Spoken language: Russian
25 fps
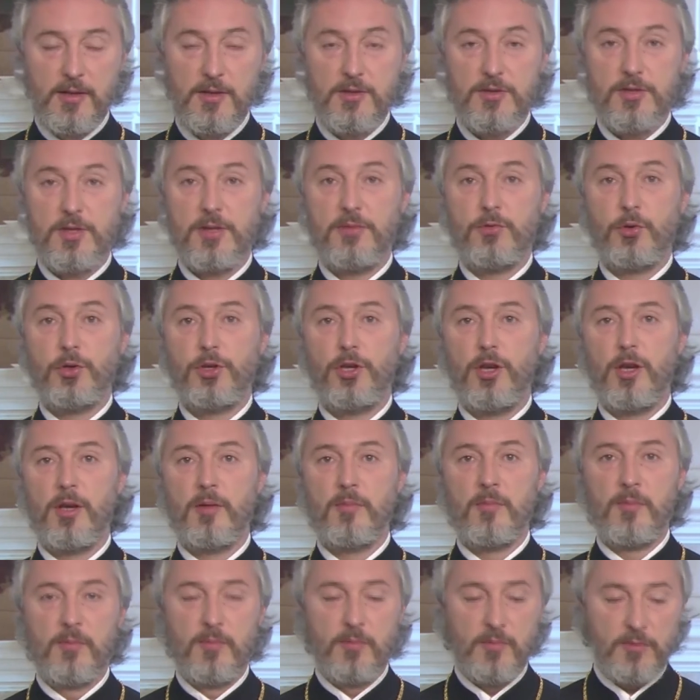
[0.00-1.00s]

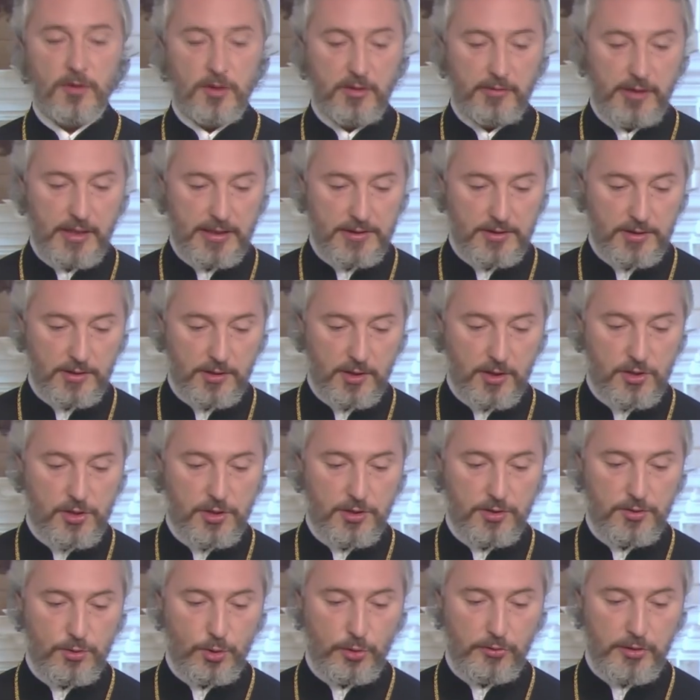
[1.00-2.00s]
Сегодня
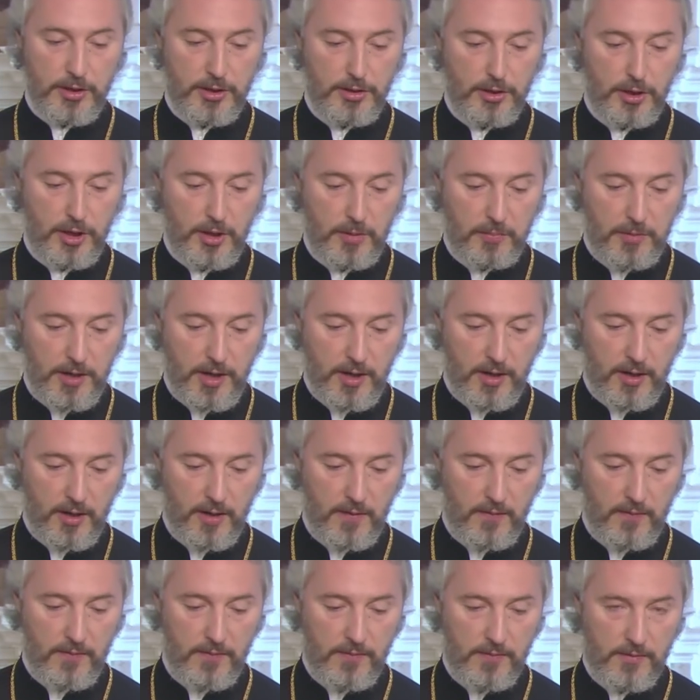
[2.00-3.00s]
26 ноября,